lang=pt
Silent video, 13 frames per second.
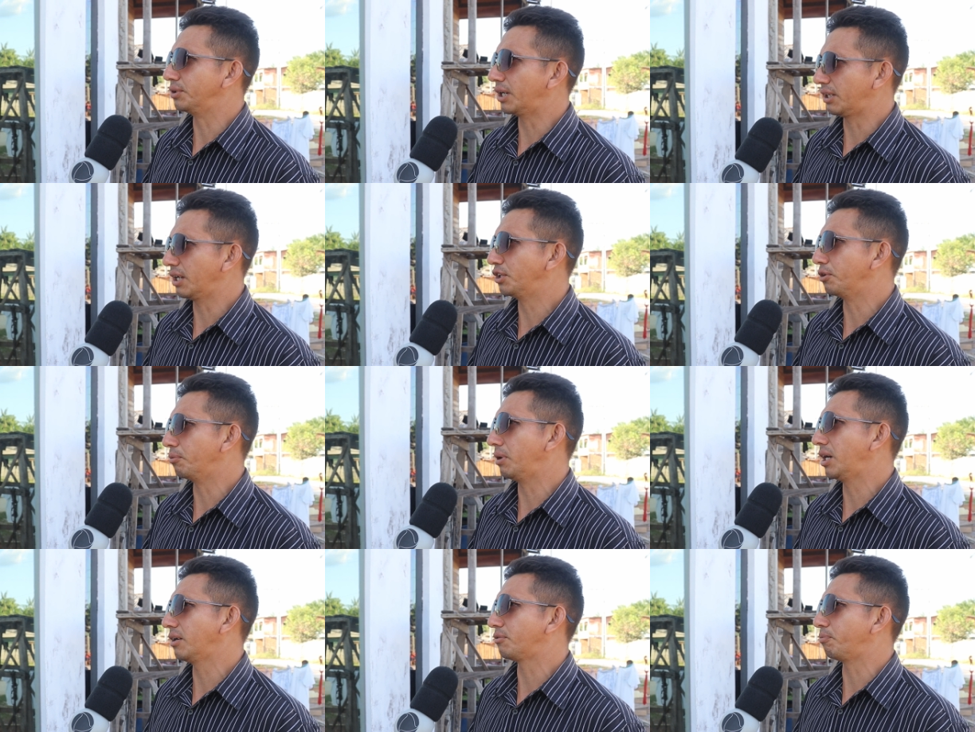de
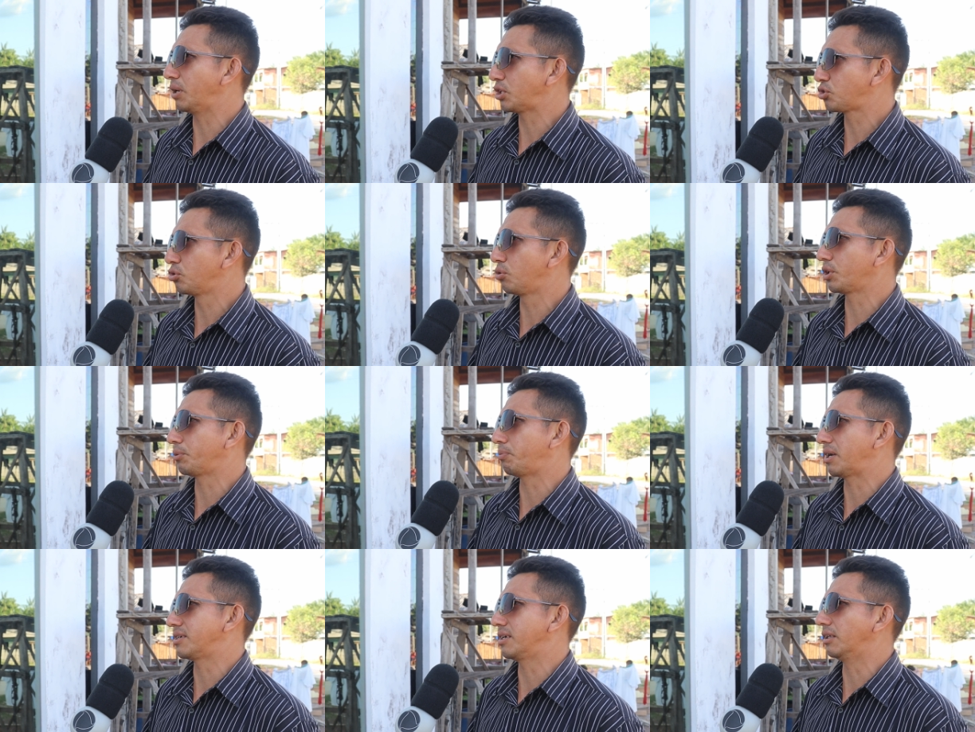atendimento, pessoas
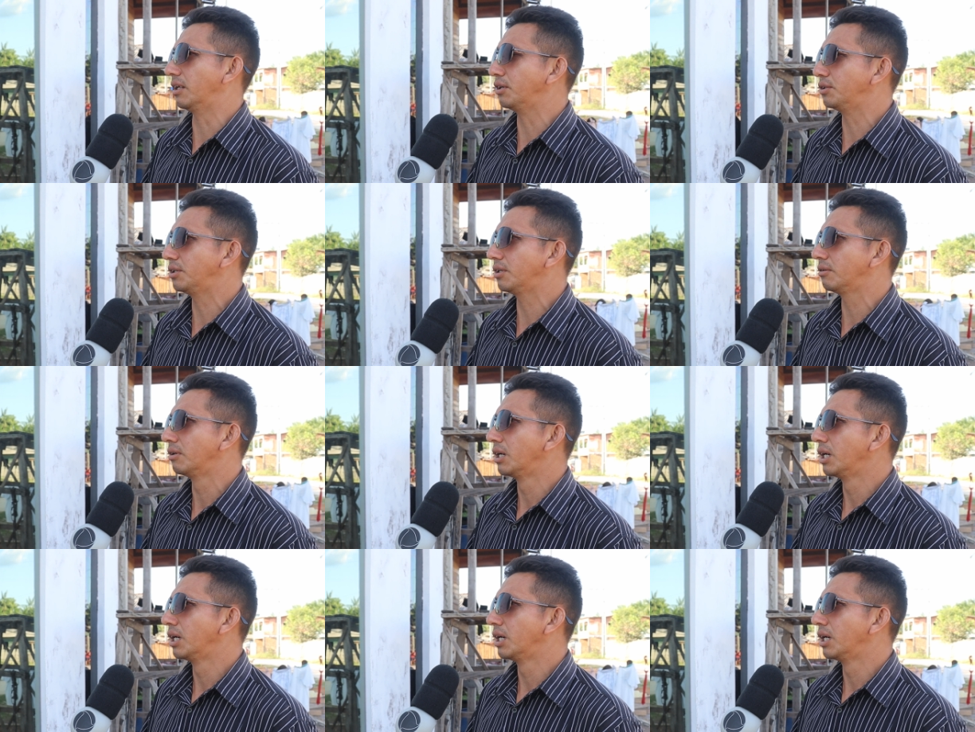para ser atendido.